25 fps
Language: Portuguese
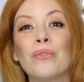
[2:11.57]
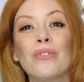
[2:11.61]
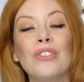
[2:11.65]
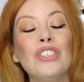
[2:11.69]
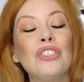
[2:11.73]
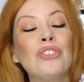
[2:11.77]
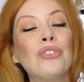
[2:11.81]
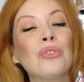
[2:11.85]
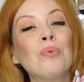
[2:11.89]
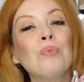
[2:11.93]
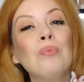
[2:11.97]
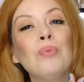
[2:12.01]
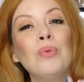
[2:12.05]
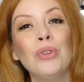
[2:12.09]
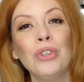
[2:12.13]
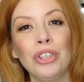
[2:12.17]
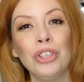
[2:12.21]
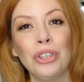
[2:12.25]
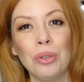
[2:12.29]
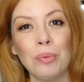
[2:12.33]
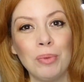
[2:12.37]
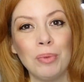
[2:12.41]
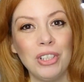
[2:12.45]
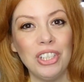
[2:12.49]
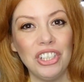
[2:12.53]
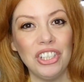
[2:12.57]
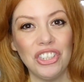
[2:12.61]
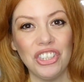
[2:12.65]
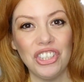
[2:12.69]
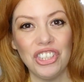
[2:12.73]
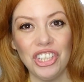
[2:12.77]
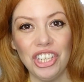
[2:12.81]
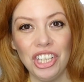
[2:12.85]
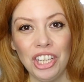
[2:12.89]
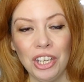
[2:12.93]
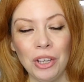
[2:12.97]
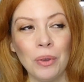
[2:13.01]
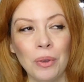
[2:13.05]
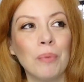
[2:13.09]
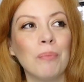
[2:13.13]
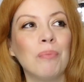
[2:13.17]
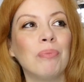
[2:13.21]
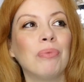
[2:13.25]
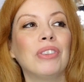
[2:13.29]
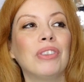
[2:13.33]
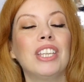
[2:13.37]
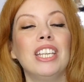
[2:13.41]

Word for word: vídeo muito bonitinho